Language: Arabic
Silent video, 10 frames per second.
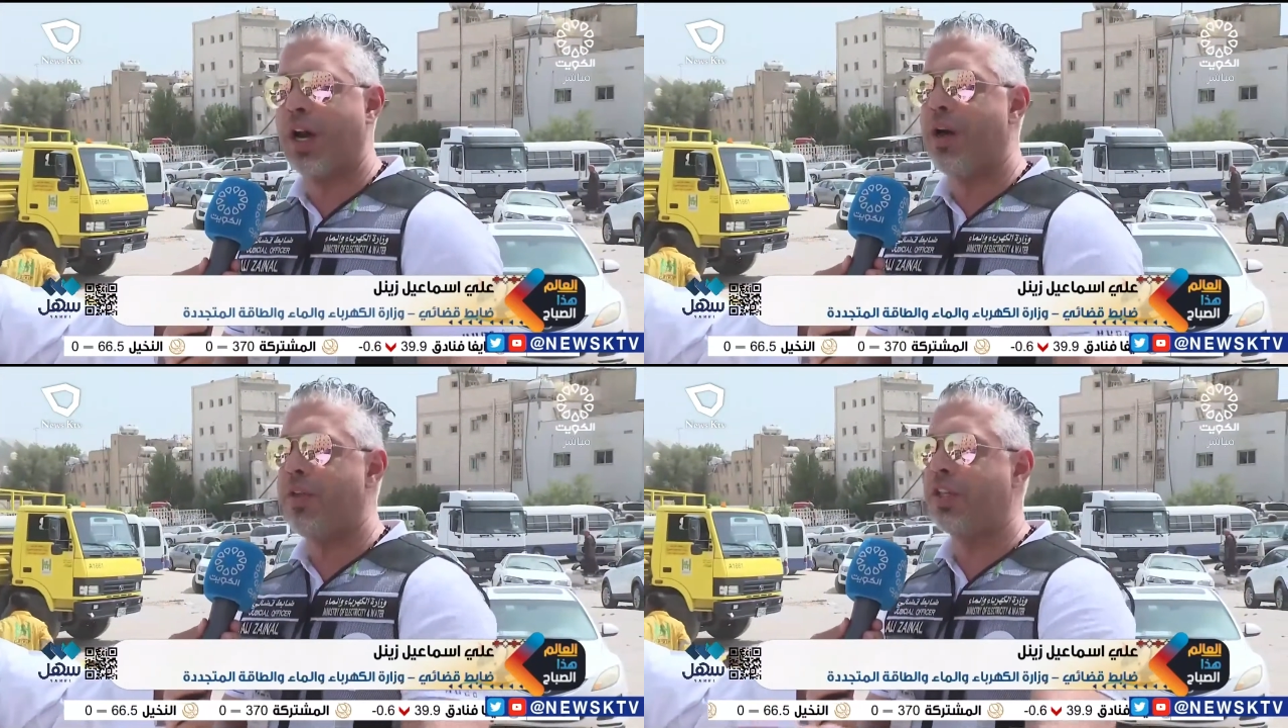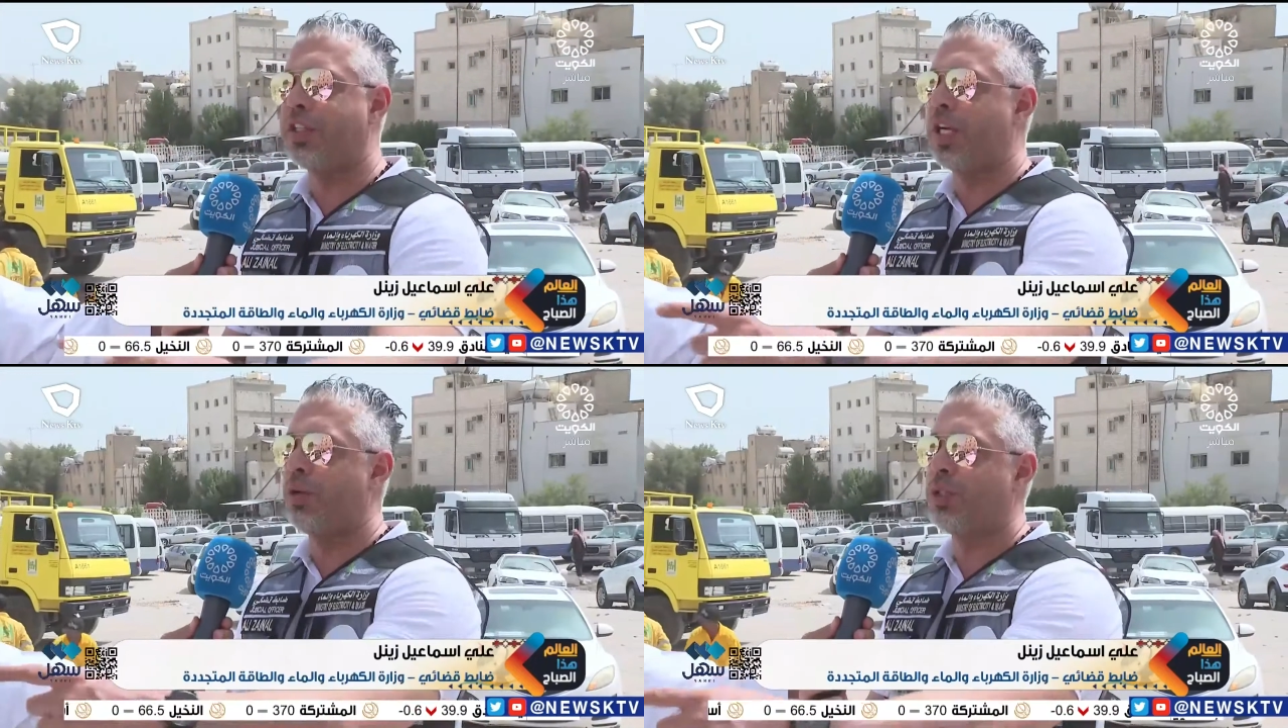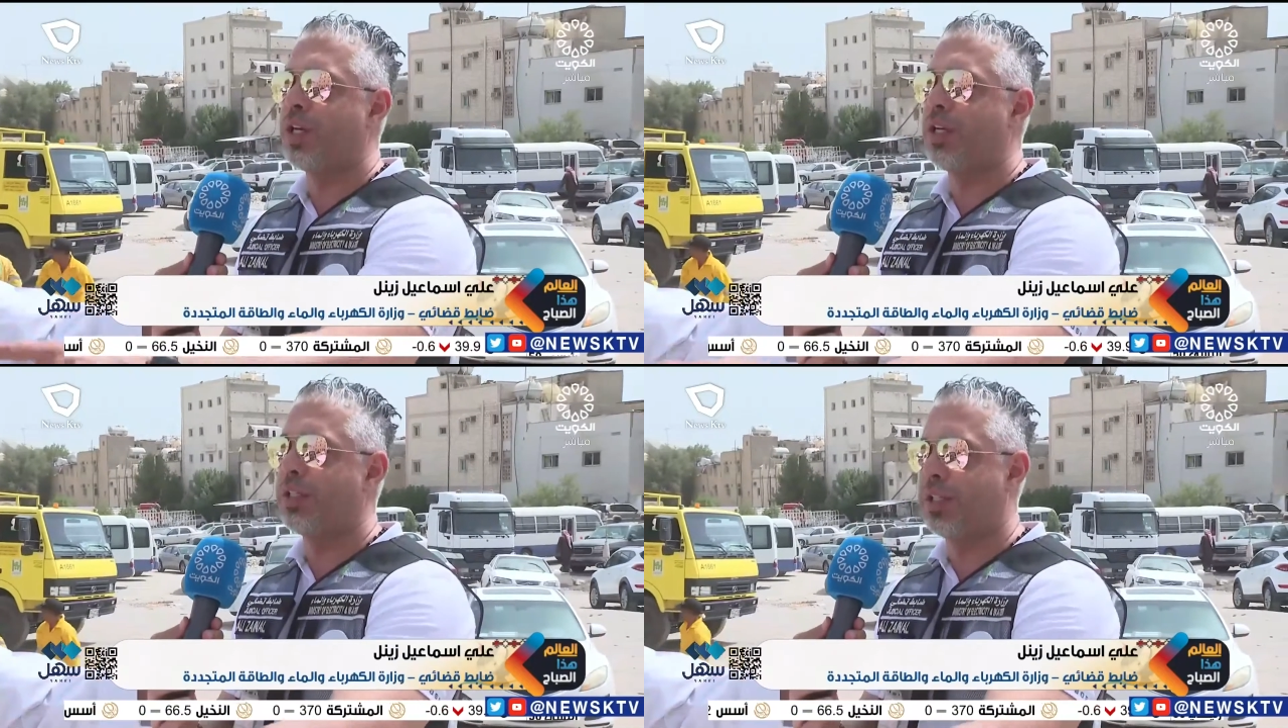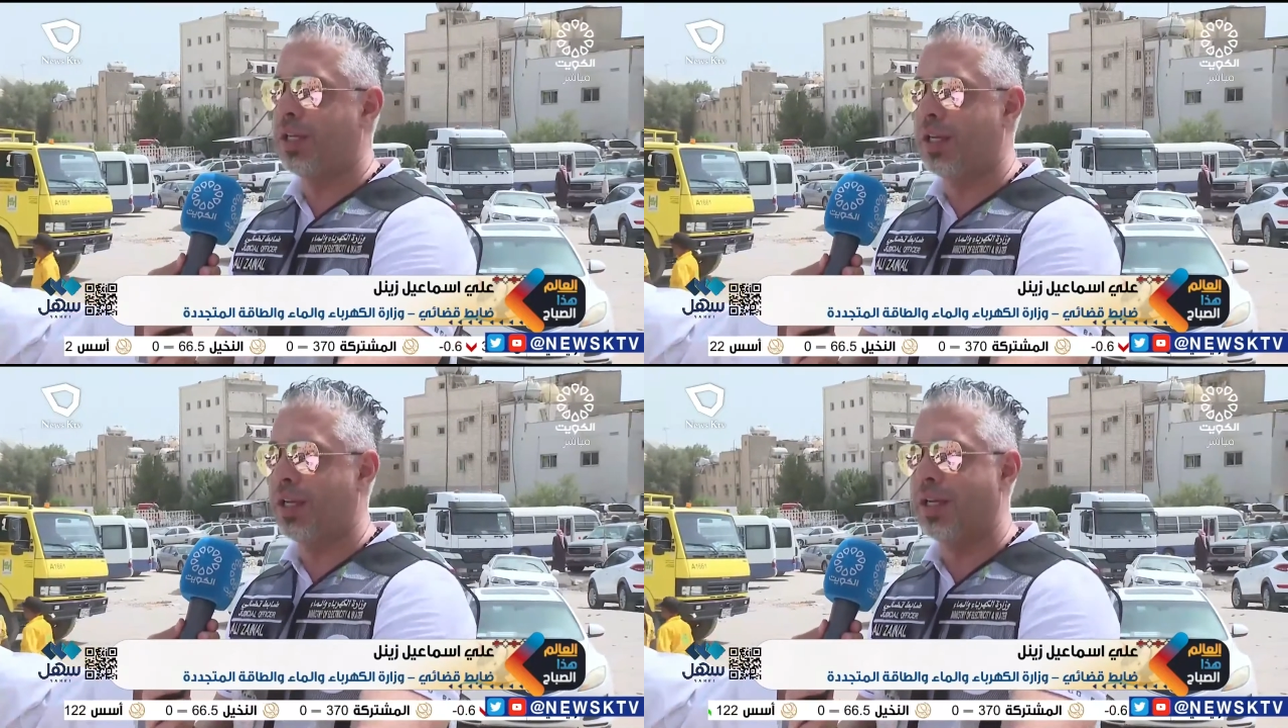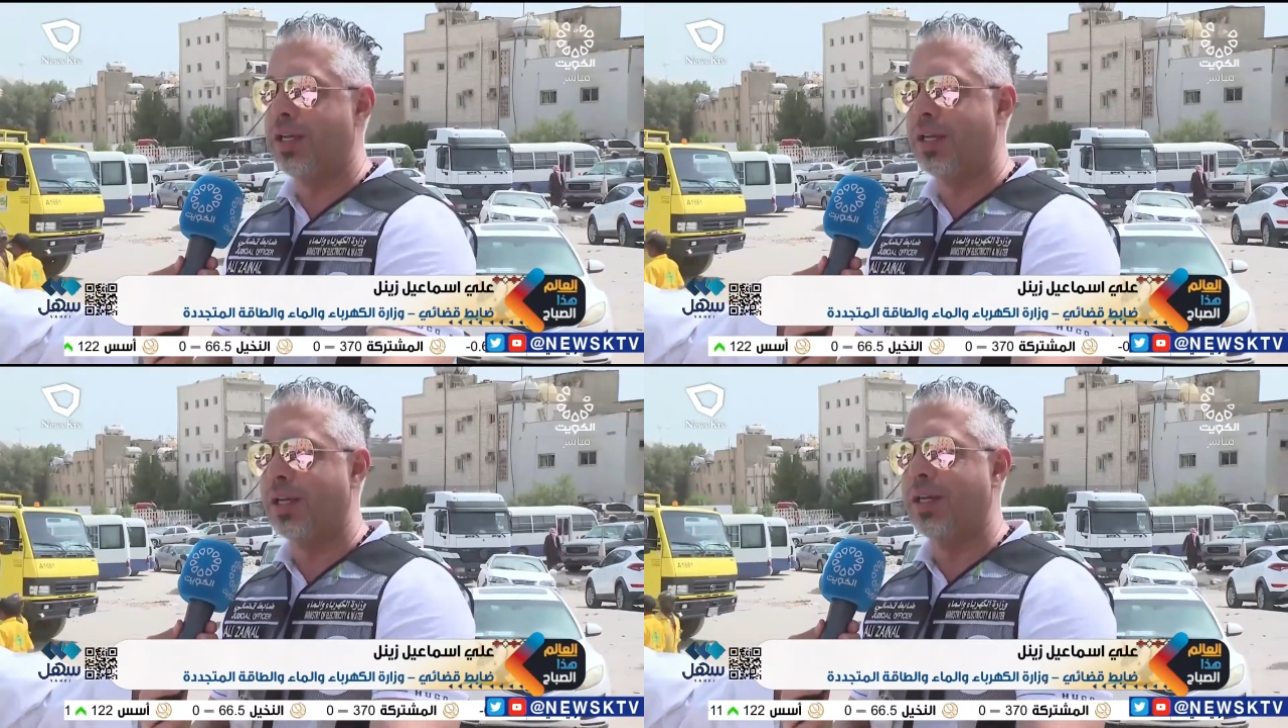هذه تجاوزات
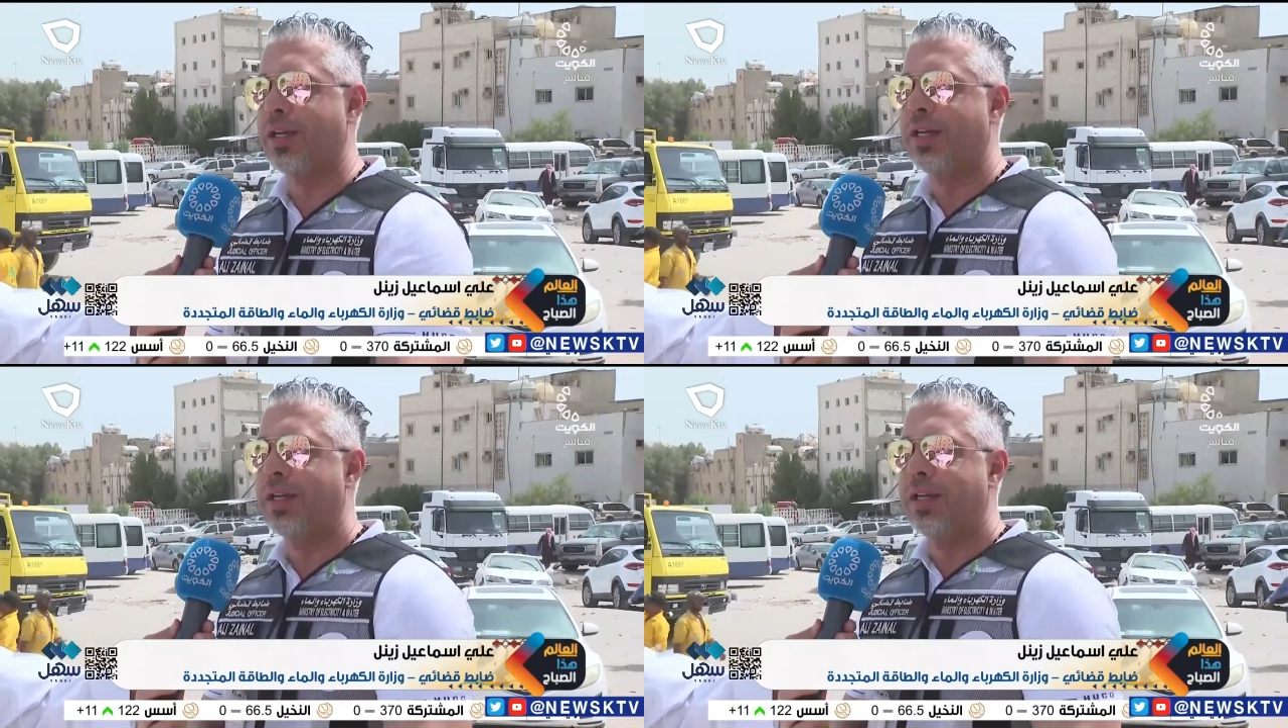أه،